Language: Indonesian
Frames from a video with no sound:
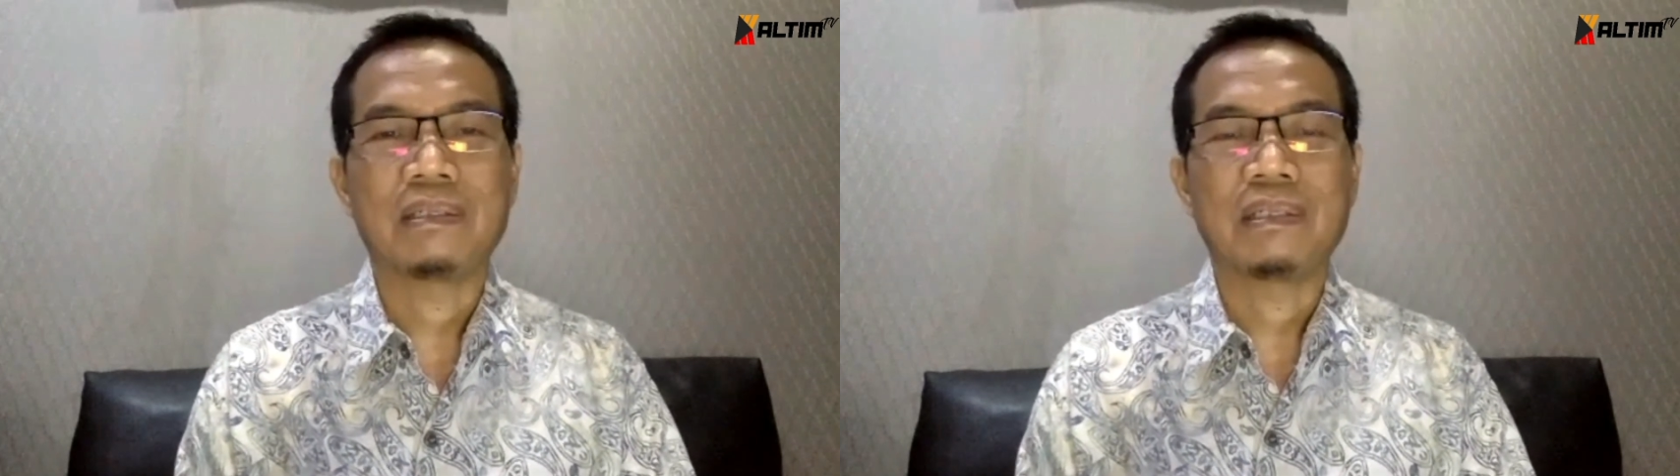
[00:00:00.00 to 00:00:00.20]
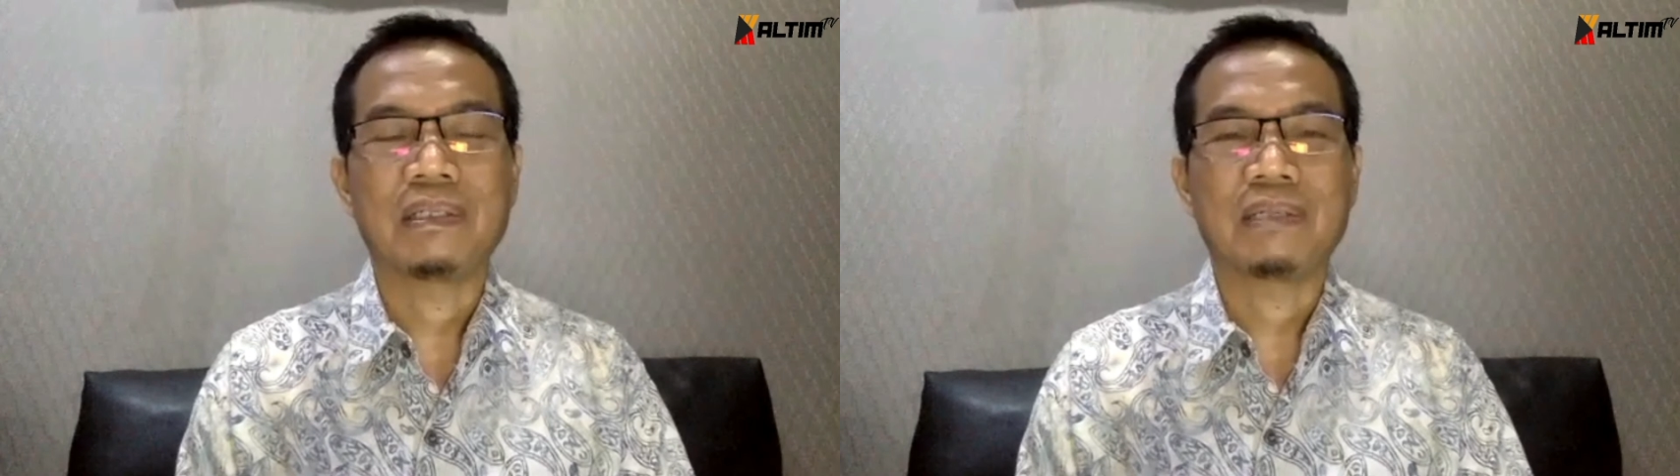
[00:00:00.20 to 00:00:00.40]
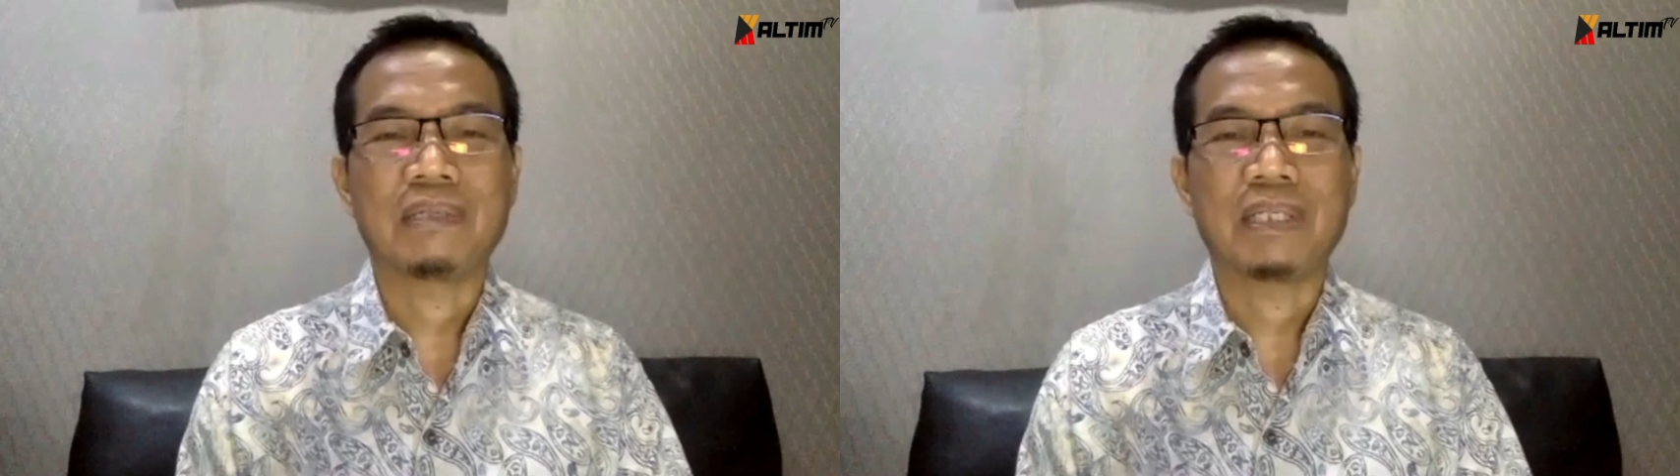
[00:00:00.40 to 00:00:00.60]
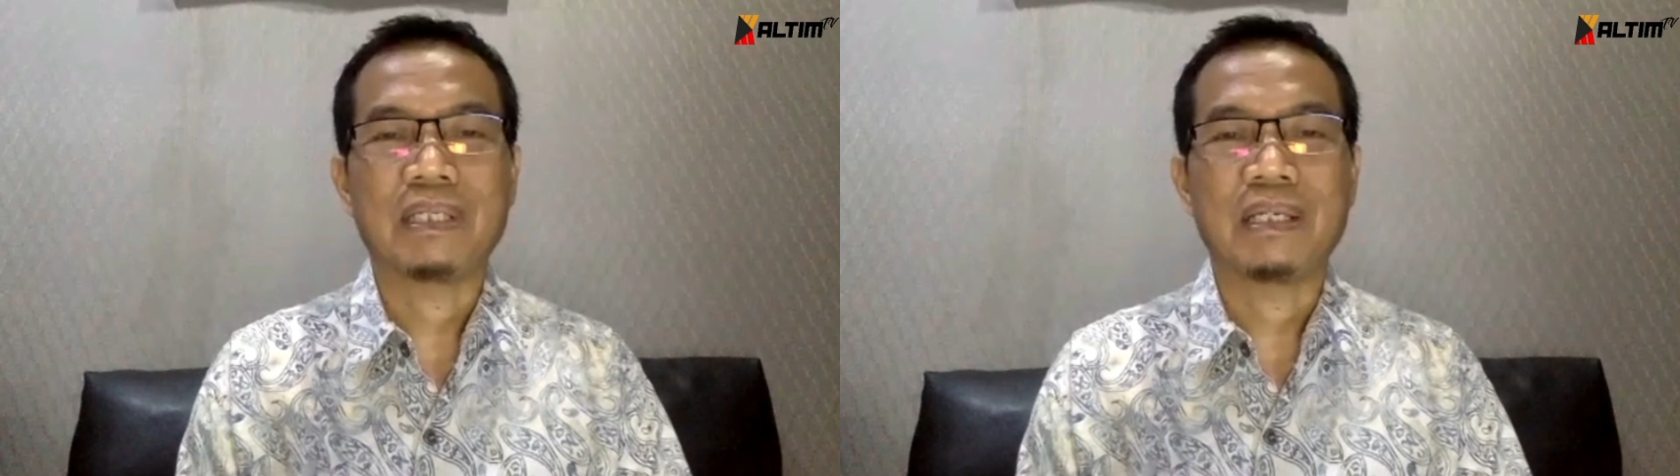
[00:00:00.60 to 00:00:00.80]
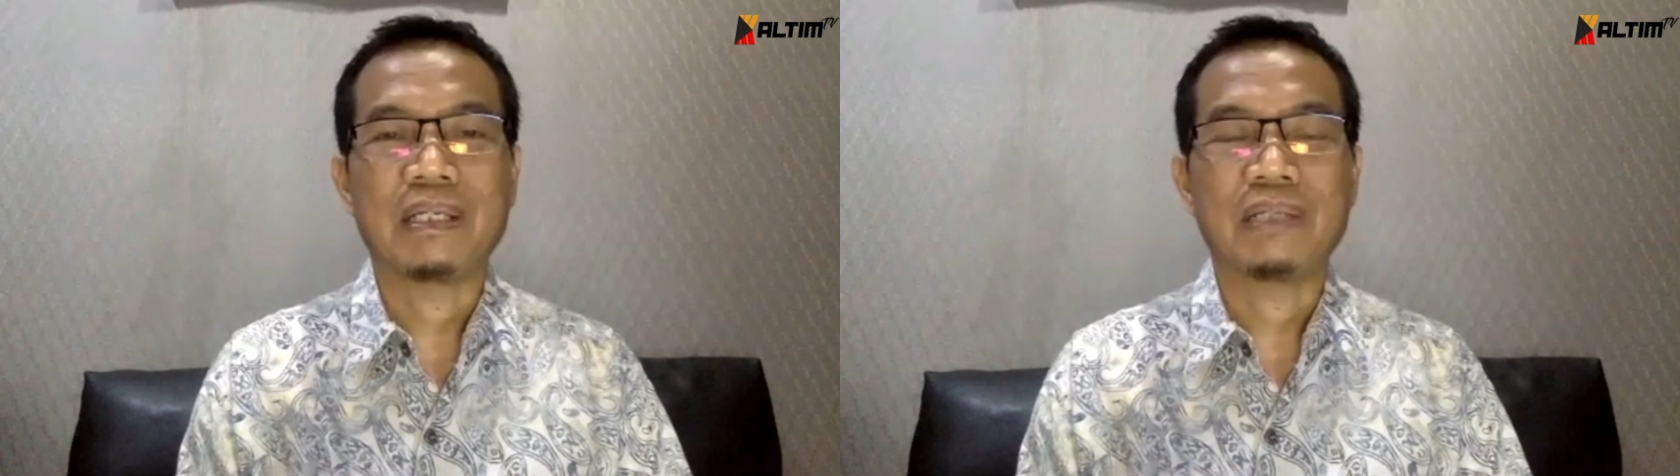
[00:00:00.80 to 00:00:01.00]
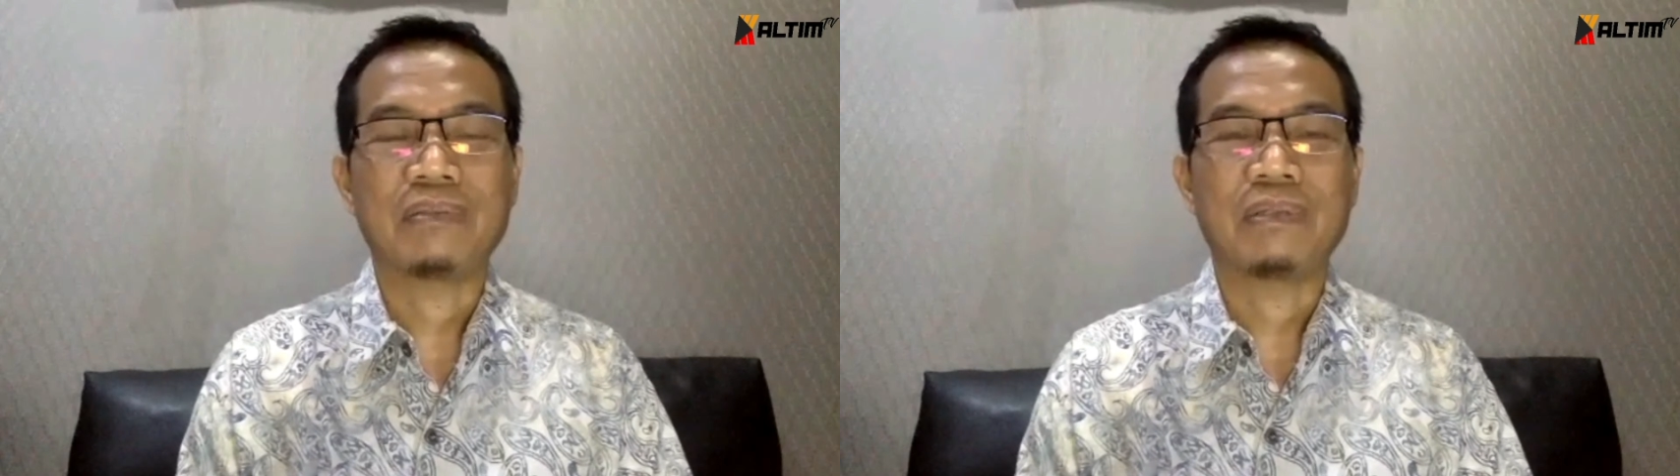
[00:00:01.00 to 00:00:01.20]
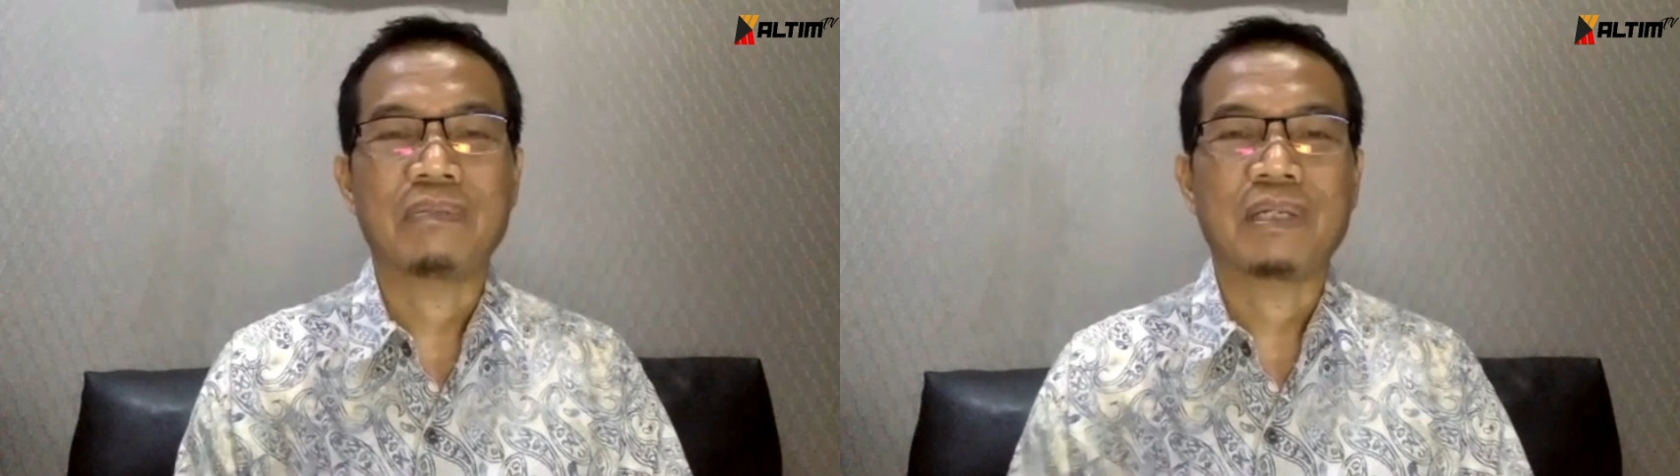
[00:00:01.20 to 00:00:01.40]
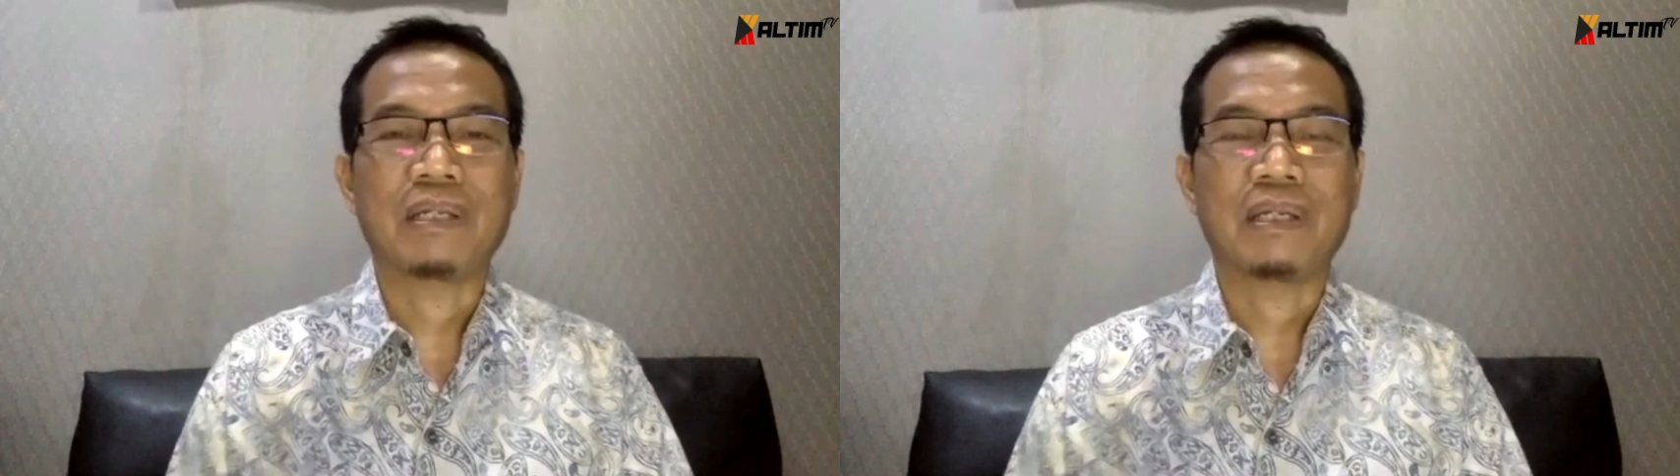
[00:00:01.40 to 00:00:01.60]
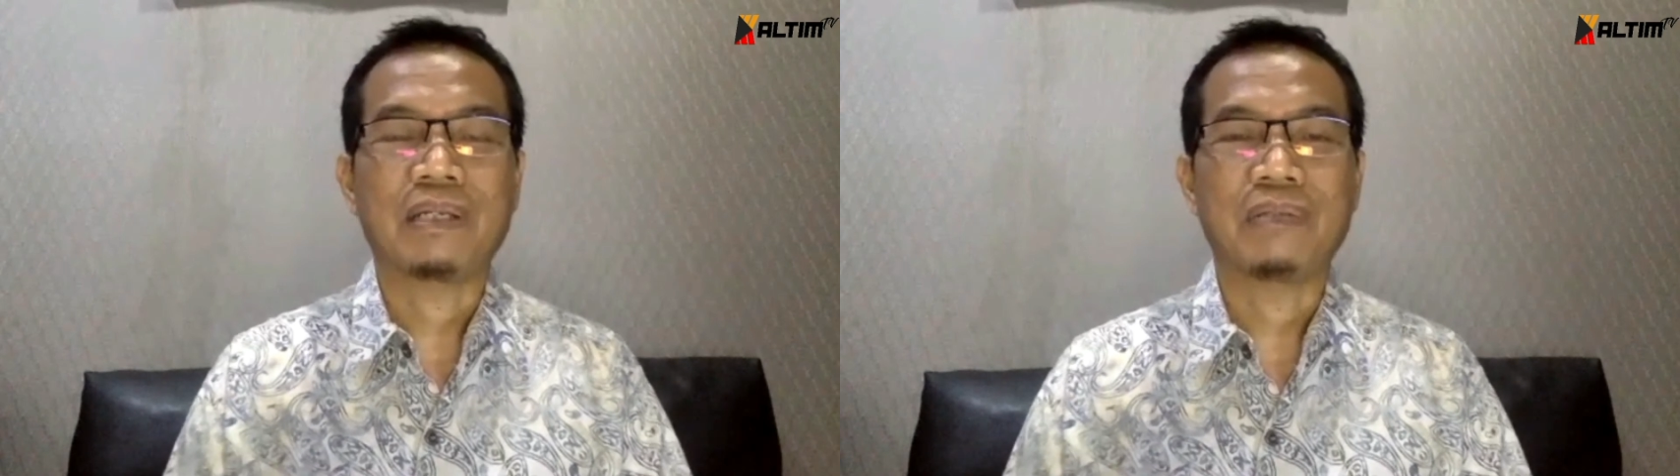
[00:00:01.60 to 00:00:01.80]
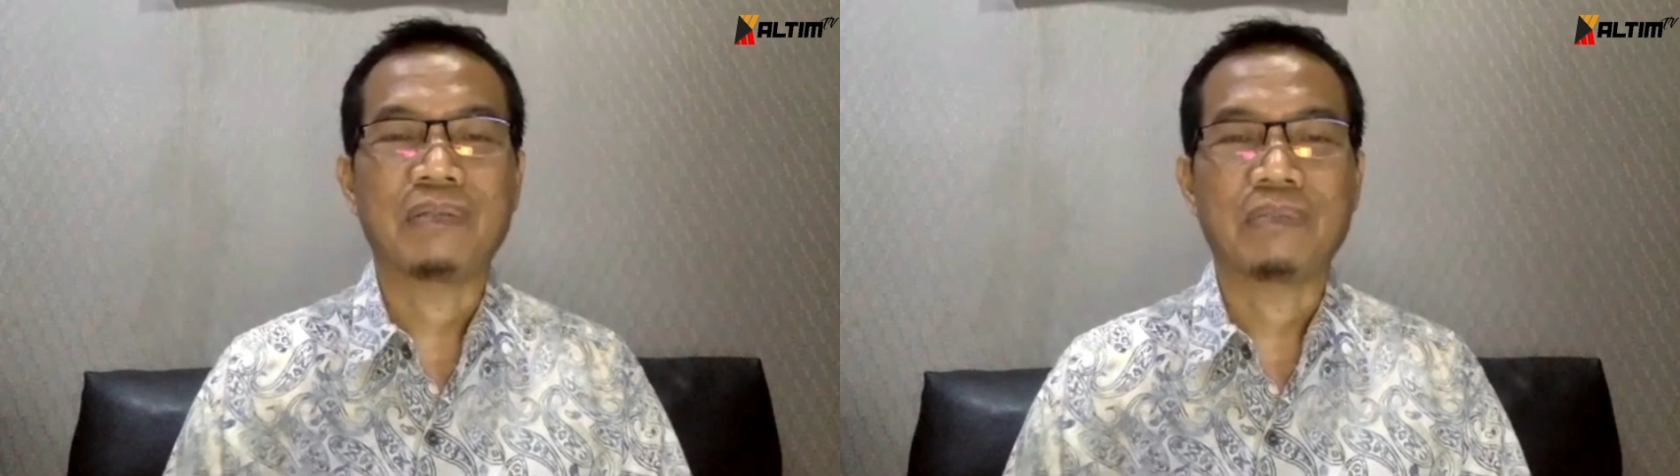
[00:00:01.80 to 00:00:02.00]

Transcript: tingkat kematiannya sudah perlahan-lahan juga